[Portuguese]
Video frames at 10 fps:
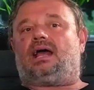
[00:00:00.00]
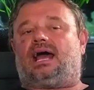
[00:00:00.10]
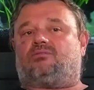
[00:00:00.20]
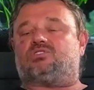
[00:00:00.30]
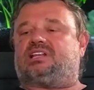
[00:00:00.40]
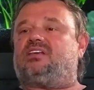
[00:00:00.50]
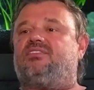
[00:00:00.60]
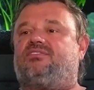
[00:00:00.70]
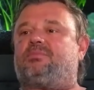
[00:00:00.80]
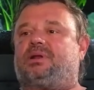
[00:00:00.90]
cara, você tem que
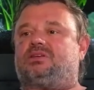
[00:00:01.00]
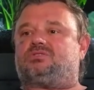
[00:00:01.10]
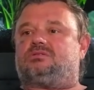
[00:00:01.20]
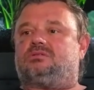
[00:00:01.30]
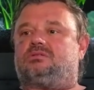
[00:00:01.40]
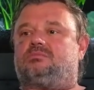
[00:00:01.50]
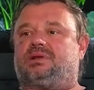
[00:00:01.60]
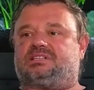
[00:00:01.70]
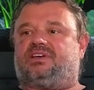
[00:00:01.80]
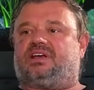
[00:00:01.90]
viver para isso.
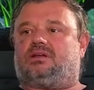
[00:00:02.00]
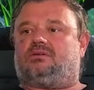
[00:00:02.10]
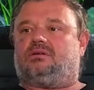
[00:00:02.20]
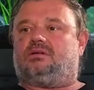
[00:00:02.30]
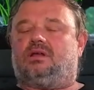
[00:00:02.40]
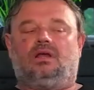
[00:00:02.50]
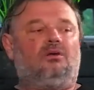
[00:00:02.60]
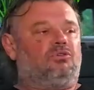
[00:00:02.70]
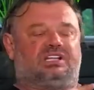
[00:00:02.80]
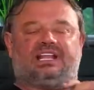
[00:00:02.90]
Pra é. ser vegano. A
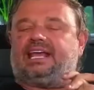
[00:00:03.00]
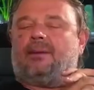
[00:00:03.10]
vida você inteira